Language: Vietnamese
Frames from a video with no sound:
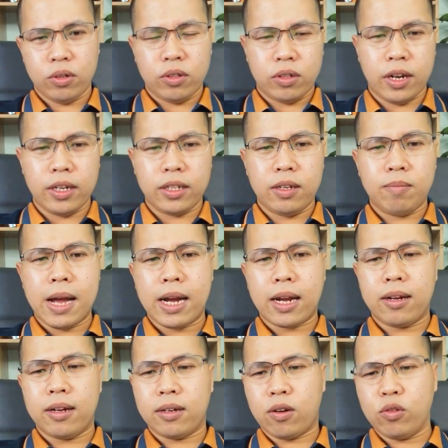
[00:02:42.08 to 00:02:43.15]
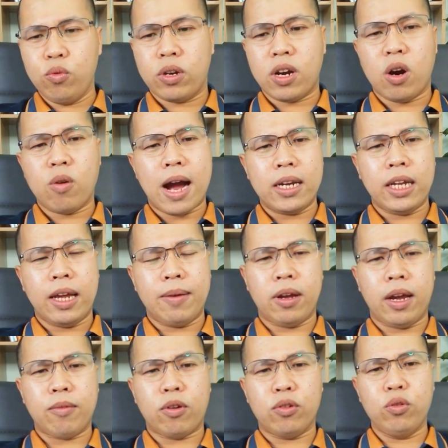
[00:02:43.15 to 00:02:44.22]
Đấy, thì bác có nhu cầu bán,
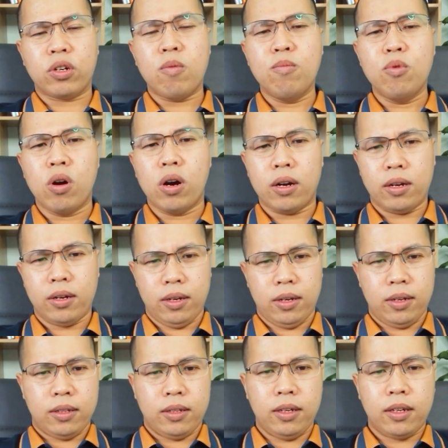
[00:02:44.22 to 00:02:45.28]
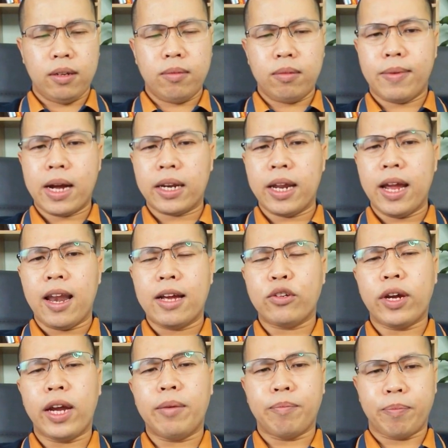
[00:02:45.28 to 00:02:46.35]
em có nhu cầu mua thì bác để lại
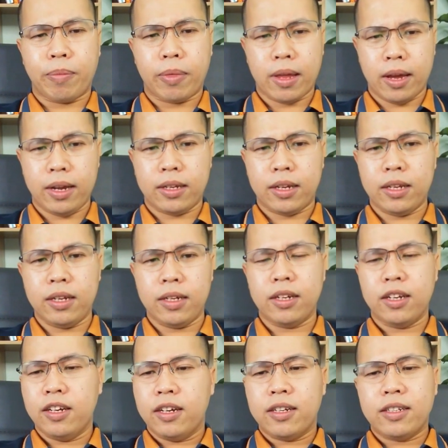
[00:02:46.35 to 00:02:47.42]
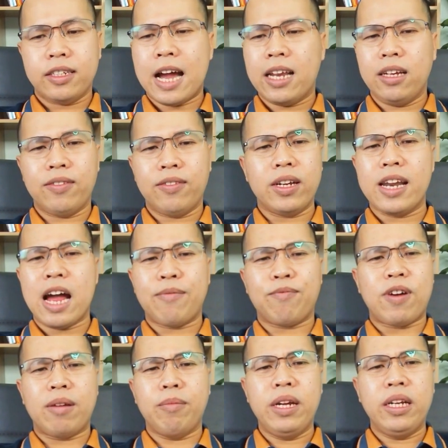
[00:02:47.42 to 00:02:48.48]
cho em. Đấy, thế thì giá thì vẫn cứ đàm
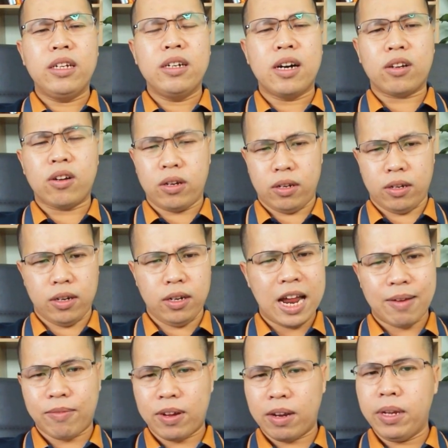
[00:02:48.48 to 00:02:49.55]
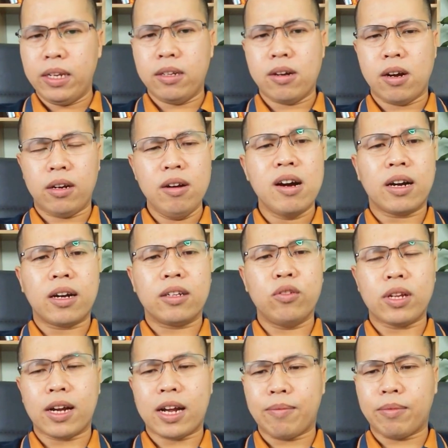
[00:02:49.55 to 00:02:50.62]
phán bình thường thôi, cứ đàm phán bình thường, được,
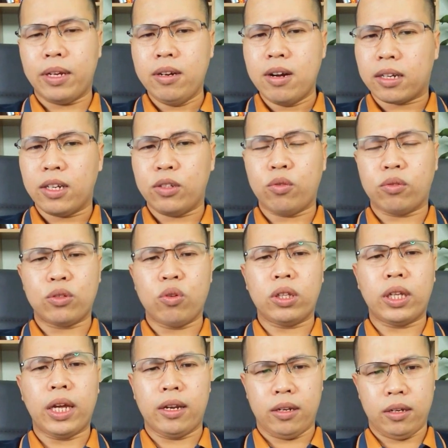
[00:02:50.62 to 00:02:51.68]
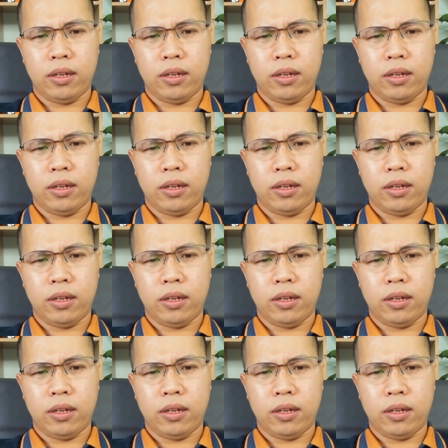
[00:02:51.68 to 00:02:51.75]
chúng ta cảm thấy được thì chúng ta xuống tiền.